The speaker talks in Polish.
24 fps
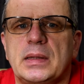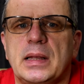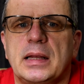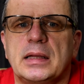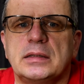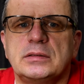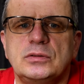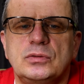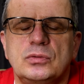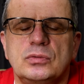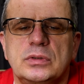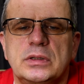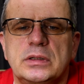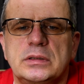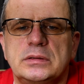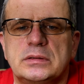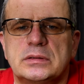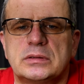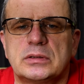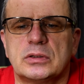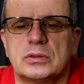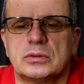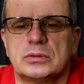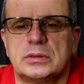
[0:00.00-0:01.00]
a z drugiej
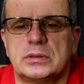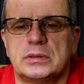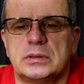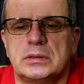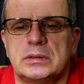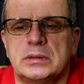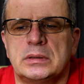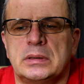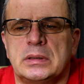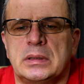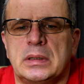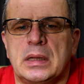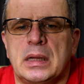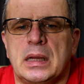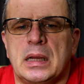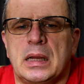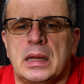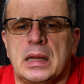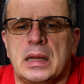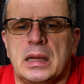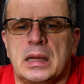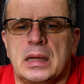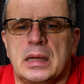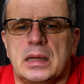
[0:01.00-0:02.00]
strony
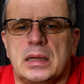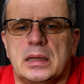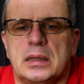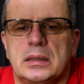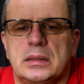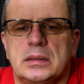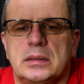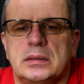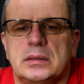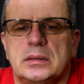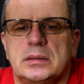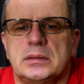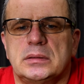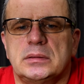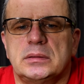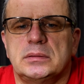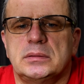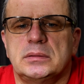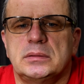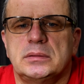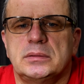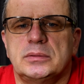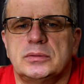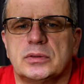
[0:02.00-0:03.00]
yy,
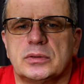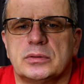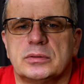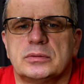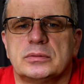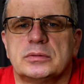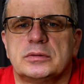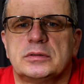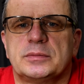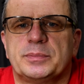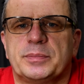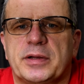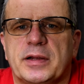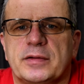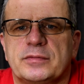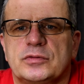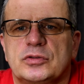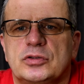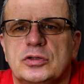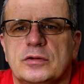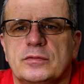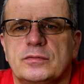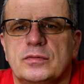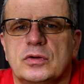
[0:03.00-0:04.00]
no, spraw
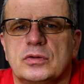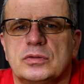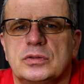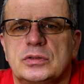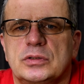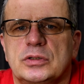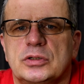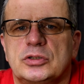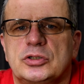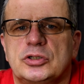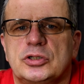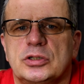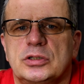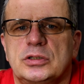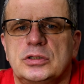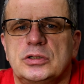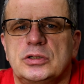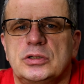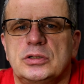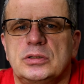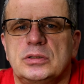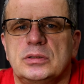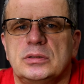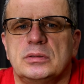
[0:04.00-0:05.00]
zdrowotnych,
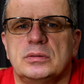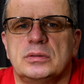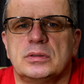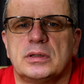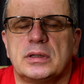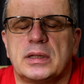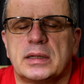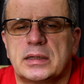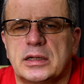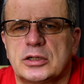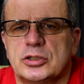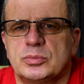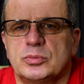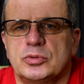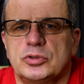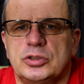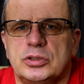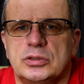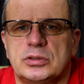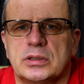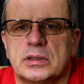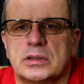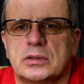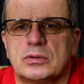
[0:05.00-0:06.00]
czyli lekarz
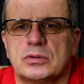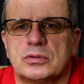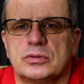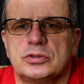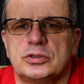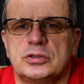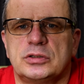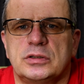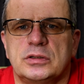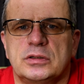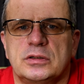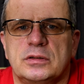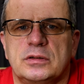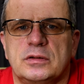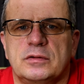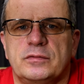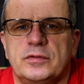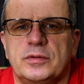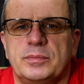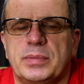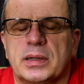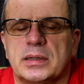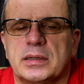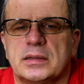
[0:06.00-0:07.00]
musi to jakoś yy,
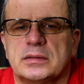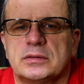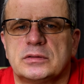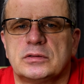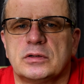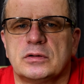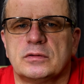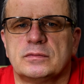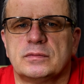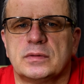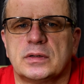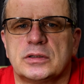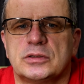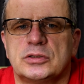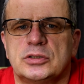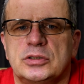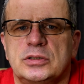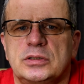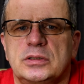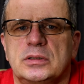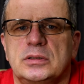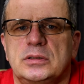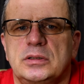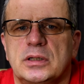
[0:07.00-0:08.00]
wybalansować.
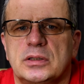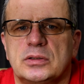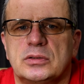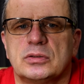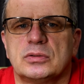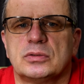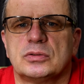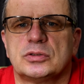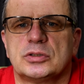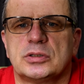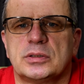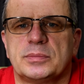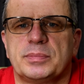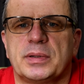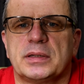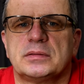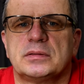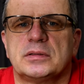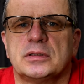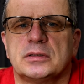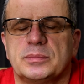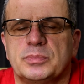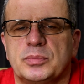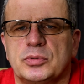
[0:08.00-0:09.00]
Nie to, że
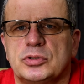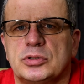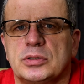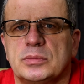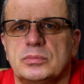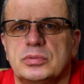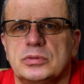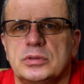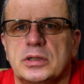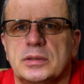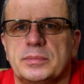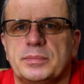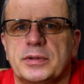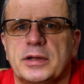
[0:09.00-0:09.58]
pacjent potrzebuje